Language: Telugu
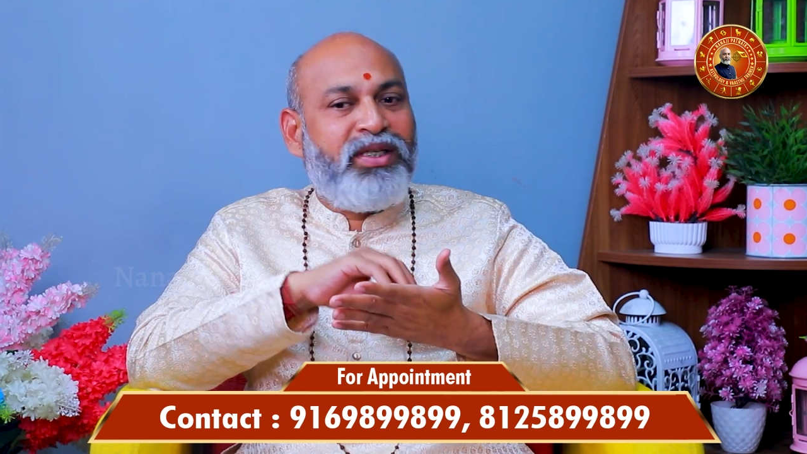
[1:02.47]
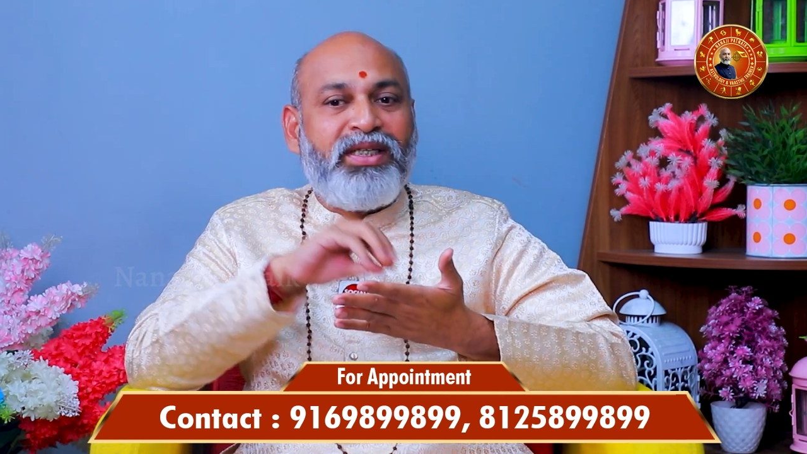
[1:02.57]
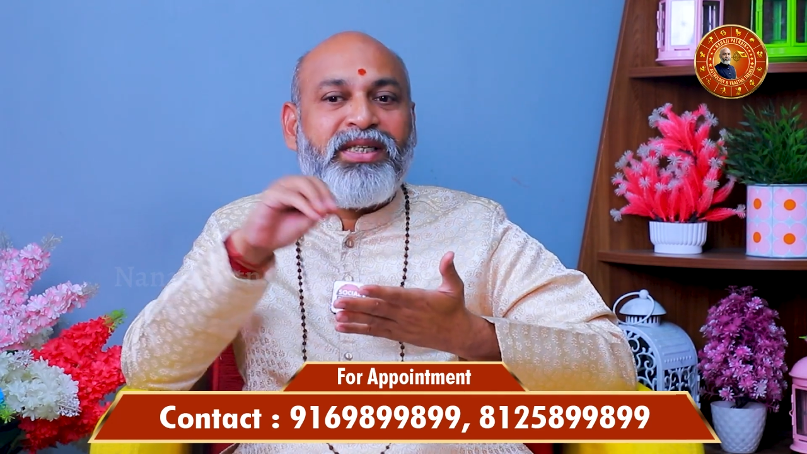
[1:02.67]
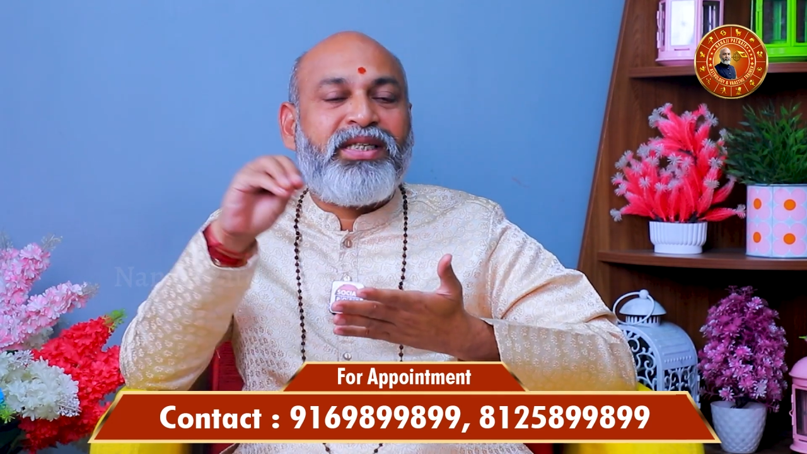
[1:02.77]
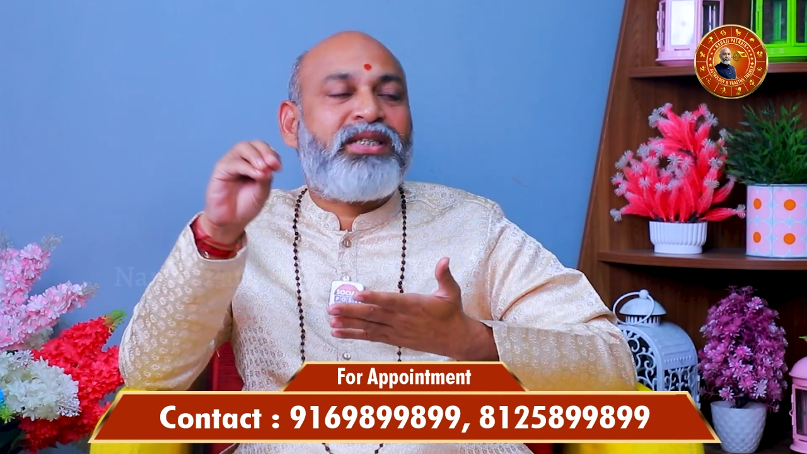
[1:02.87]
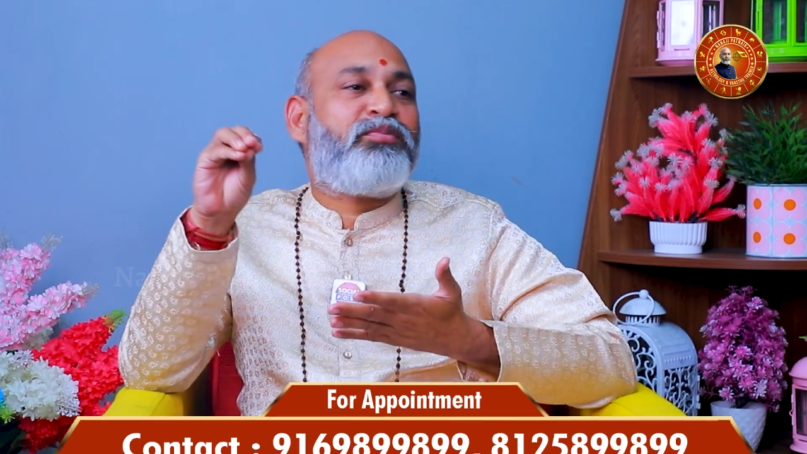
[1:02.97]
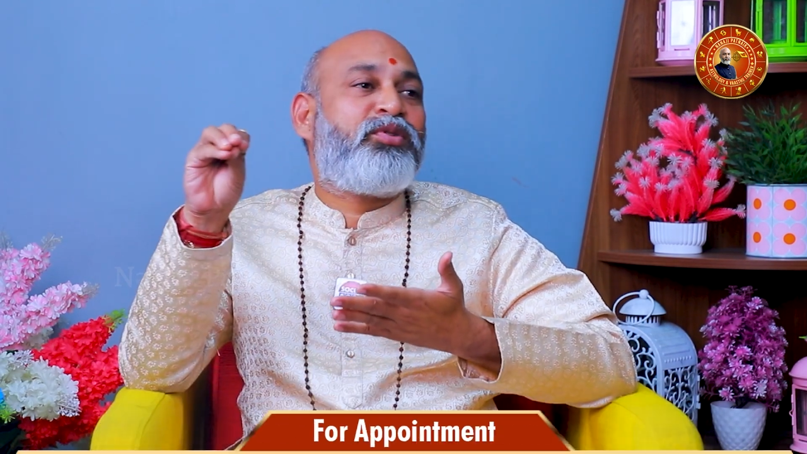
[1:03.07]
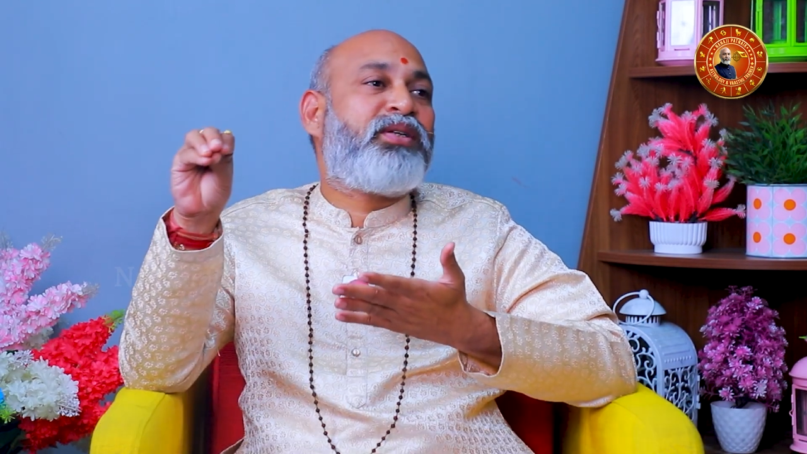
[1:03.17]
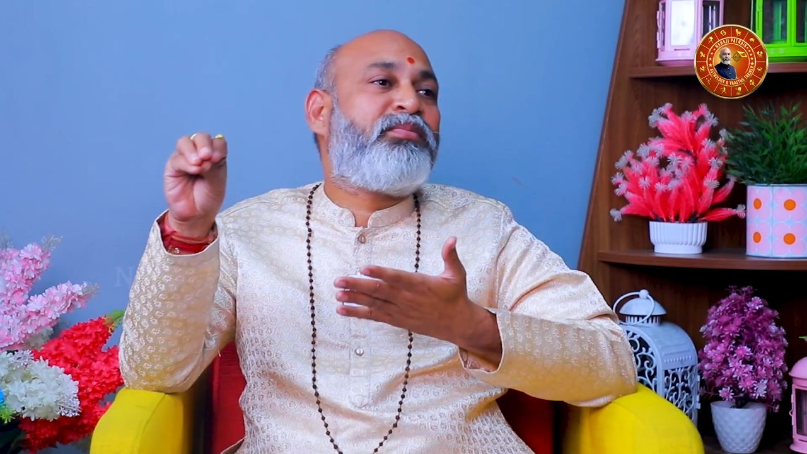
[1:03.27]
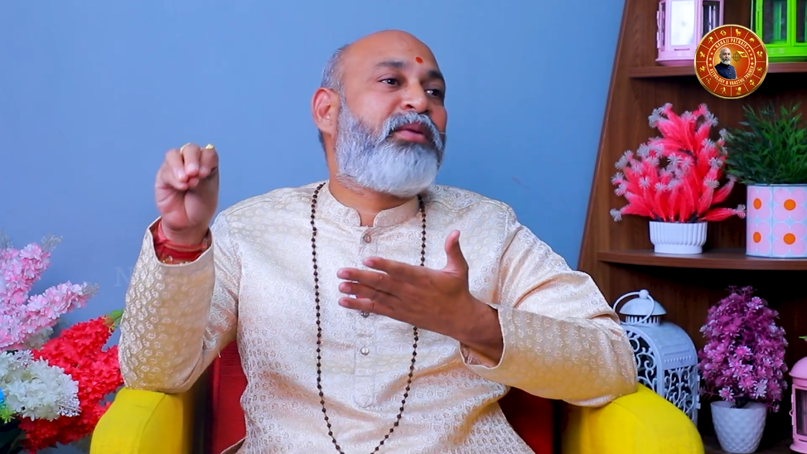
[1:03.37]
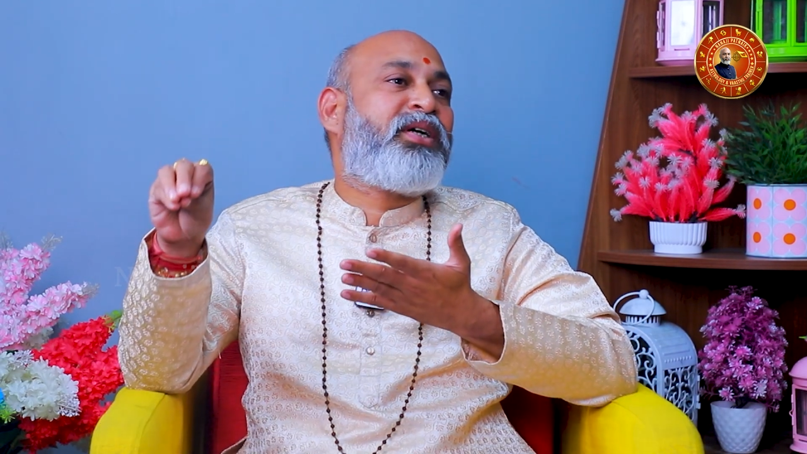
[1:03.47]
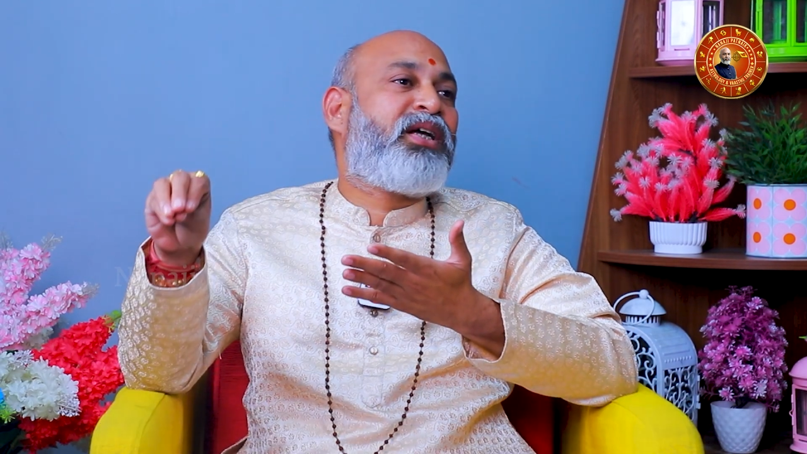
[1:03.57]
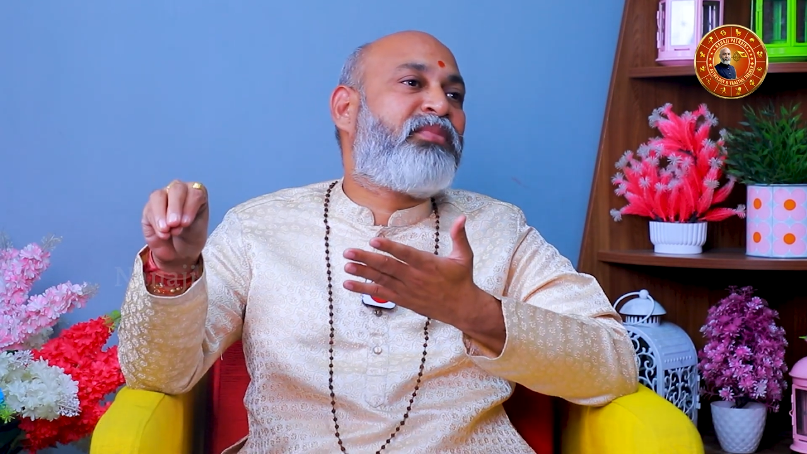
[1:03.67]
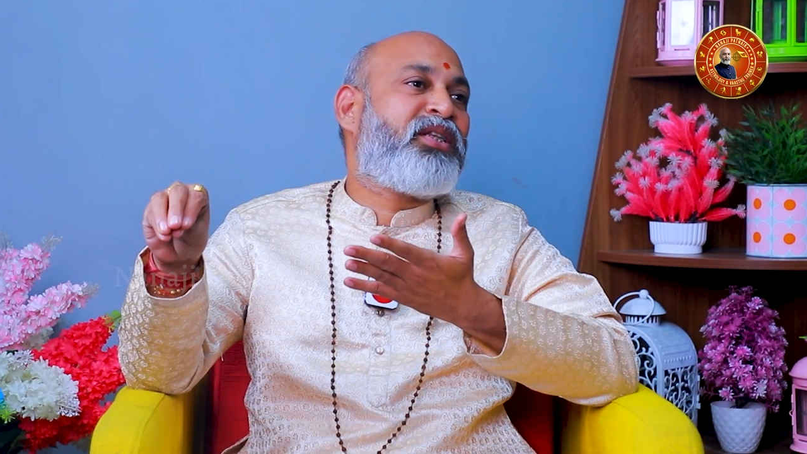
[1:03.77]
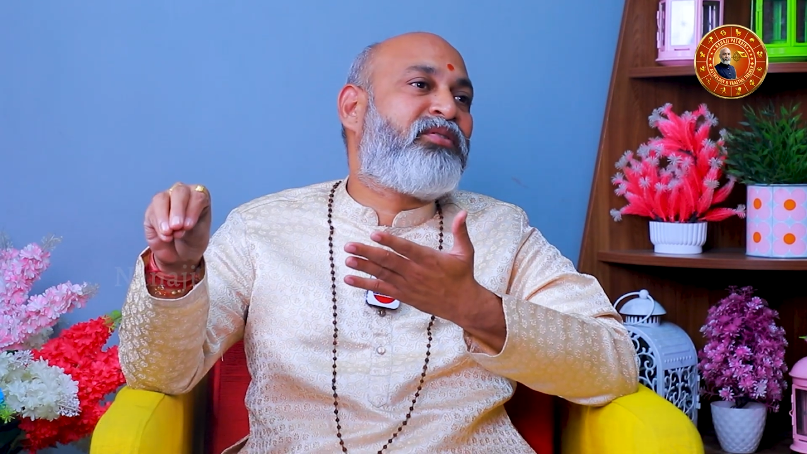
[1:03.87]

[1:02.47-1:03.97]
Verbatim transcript: ఇతను చేసిన పుణ్య పాప కర్మల